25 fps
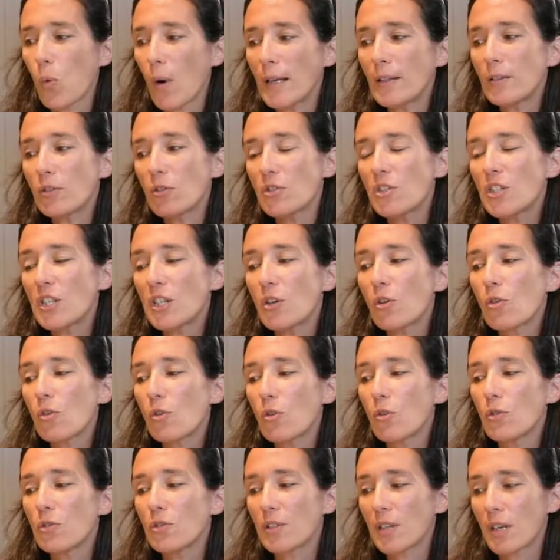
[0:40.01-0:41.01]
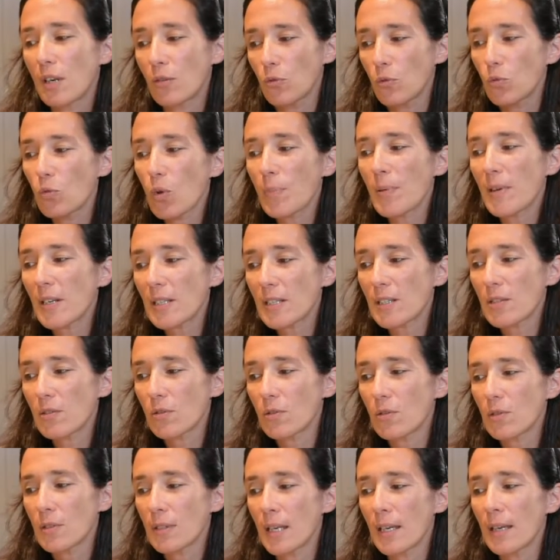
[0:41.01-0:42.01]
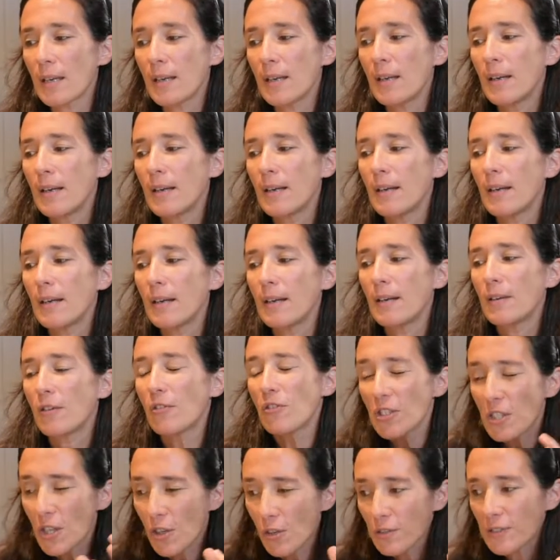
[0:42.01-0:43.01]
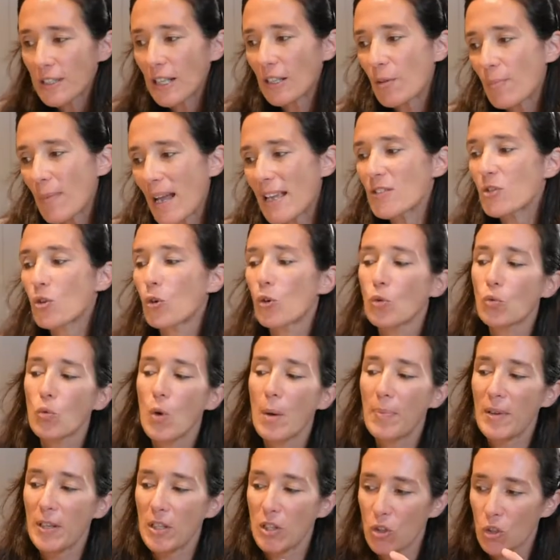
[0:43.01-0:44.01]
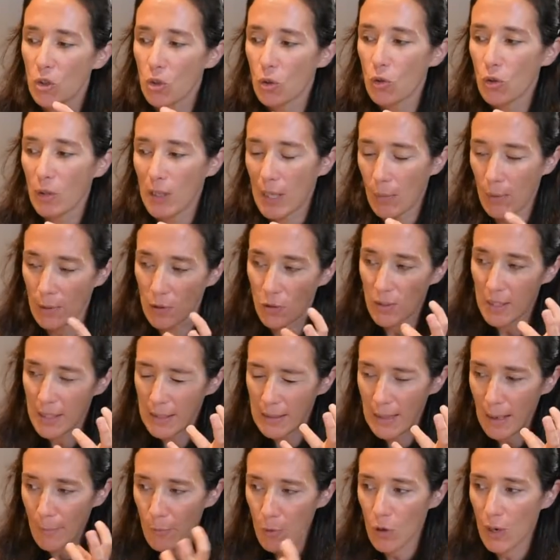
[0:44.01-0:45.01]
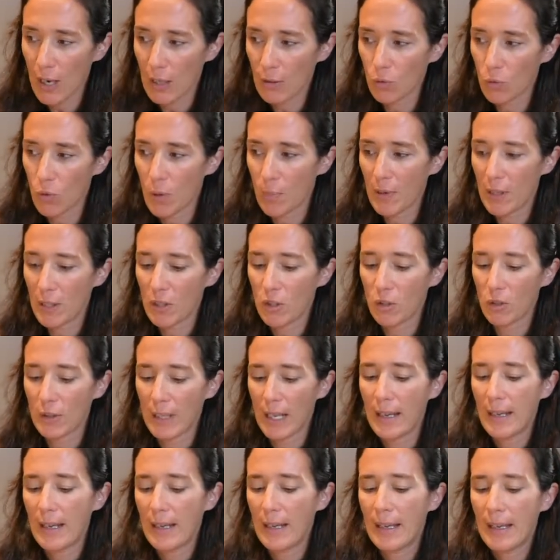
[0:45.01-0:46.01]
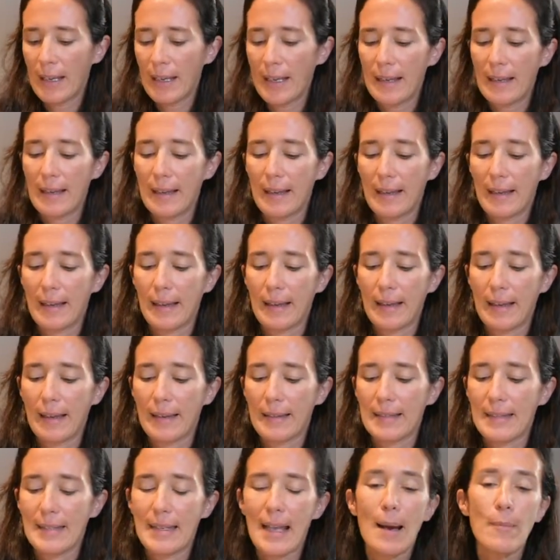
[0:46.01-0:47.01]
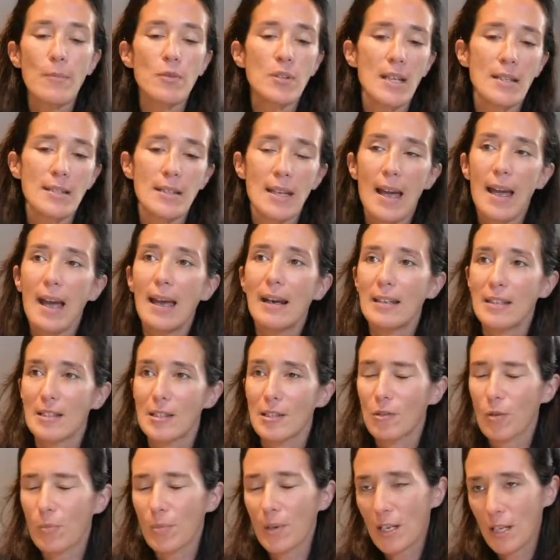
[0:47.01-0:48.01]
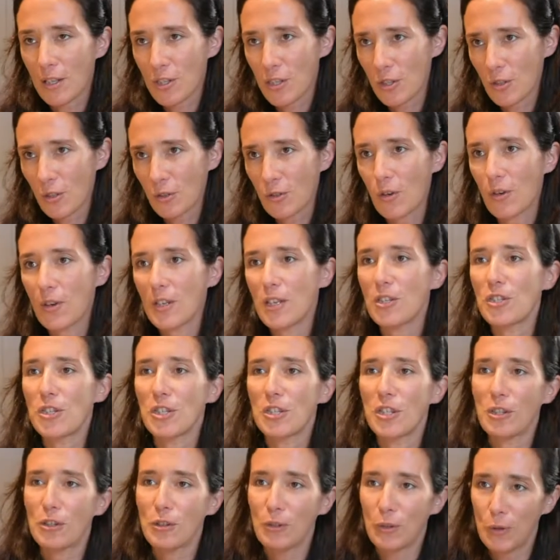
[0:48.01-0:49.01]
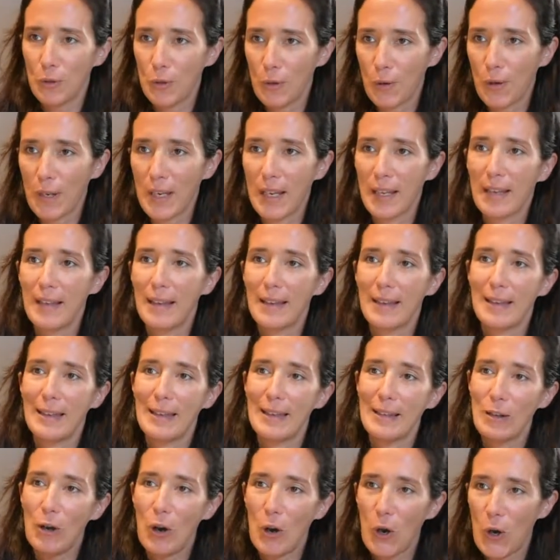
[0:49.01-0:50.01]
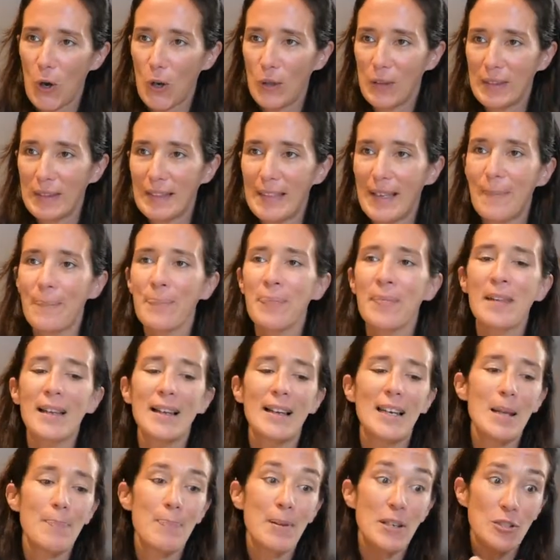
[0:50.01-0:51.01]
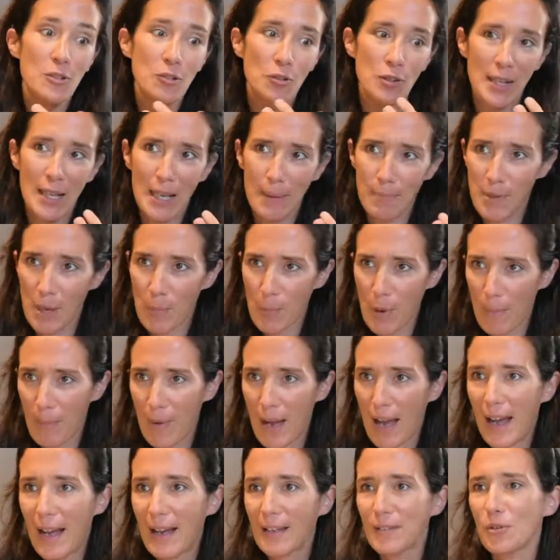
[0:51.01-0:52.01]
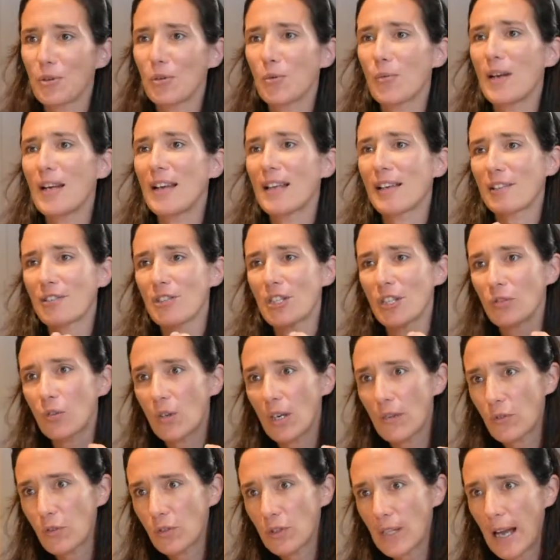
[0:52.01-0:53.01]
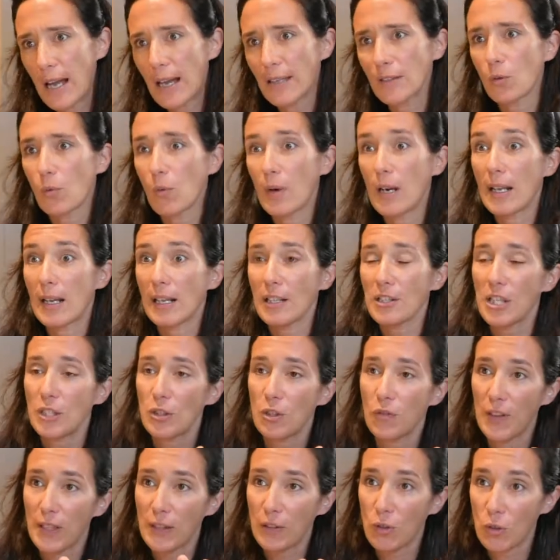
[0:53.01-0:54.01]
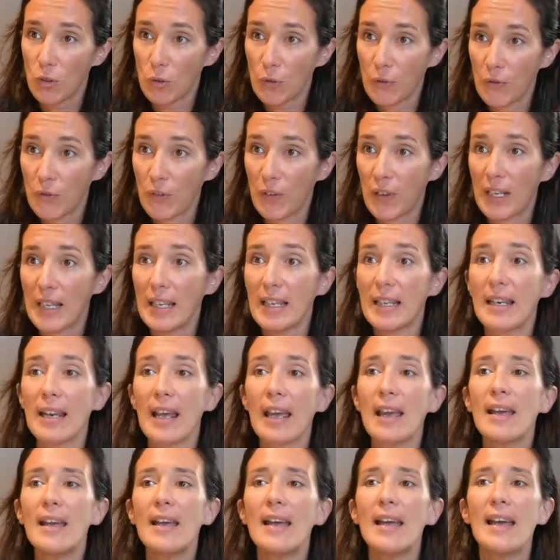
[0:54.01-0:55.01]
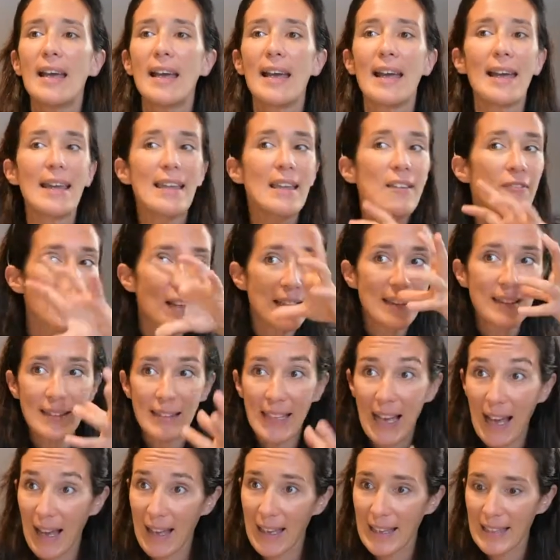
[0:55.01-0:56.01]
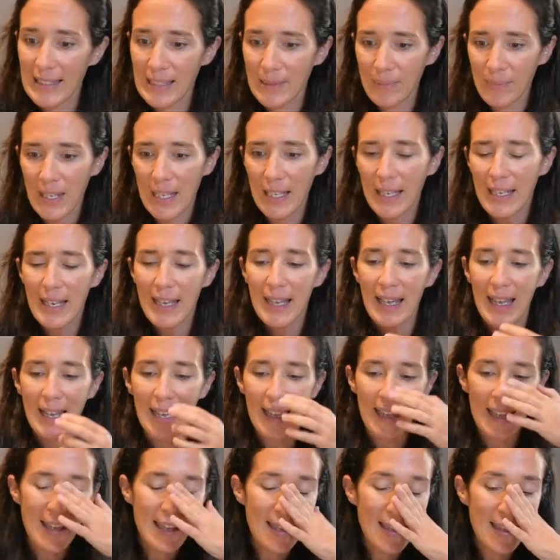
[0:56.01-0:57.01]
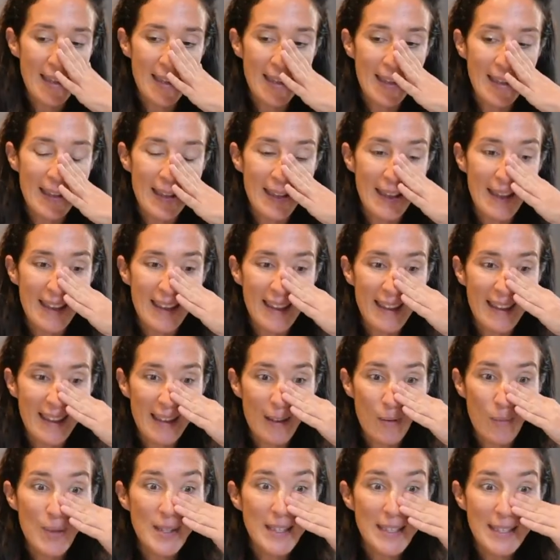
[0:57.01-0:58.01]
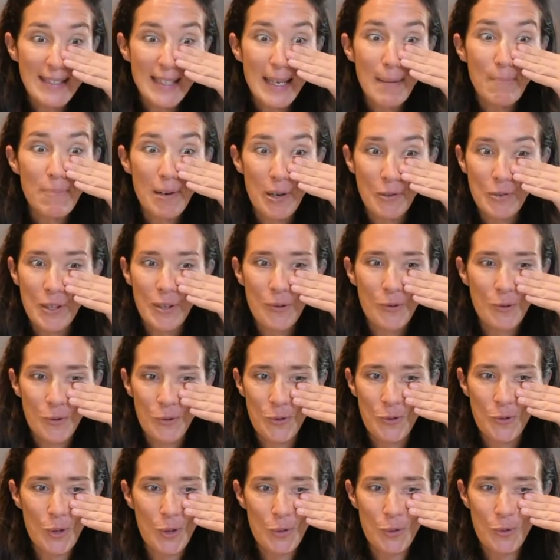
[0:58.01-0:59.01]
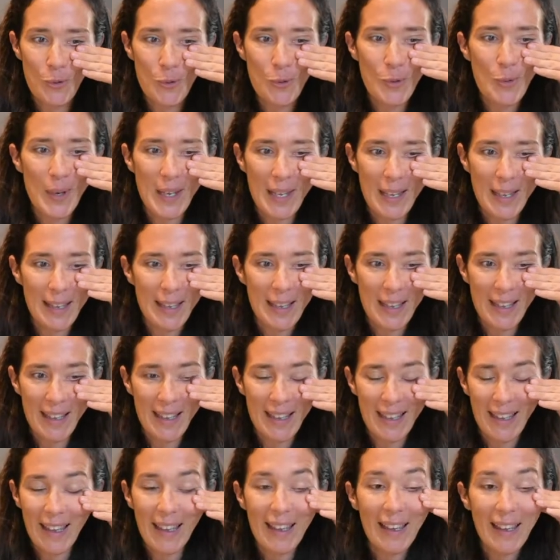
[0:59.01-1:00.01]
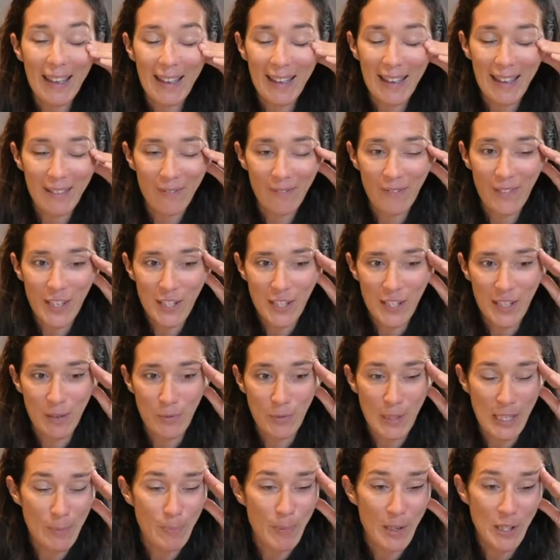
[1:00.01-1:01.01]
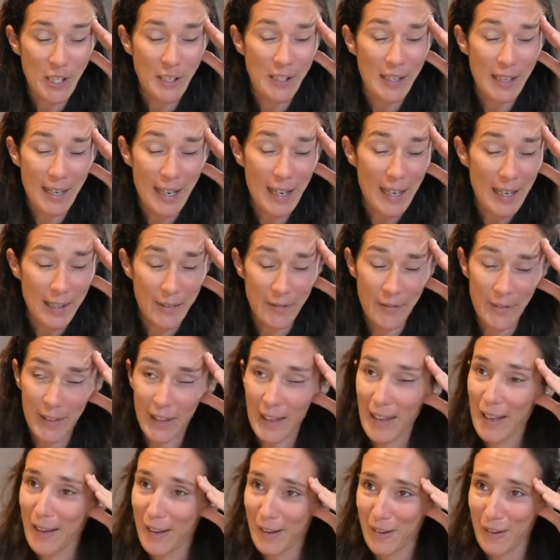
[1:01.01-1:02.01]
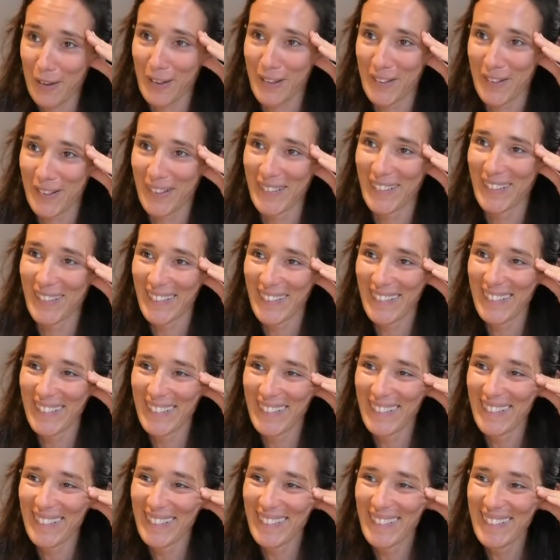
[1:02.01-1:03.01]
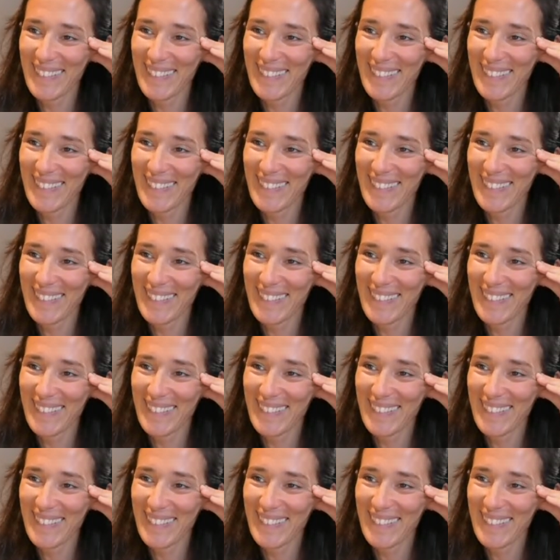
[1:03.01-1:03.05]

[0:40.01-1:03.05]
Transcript: quando si incontrano due persone, non si incontrano mai solo due persone, quando si innamorano due persone, Ehm, siamo un esercito perché ci sono i genitori, i nonni, le persone che abbiamo amato, quelle che ci hanno rifiutato, quelle che ci hanno fatto soffrire, eh, i fantasmi e quindi sembra un incontro a due e invece è una specie di rave, ecco.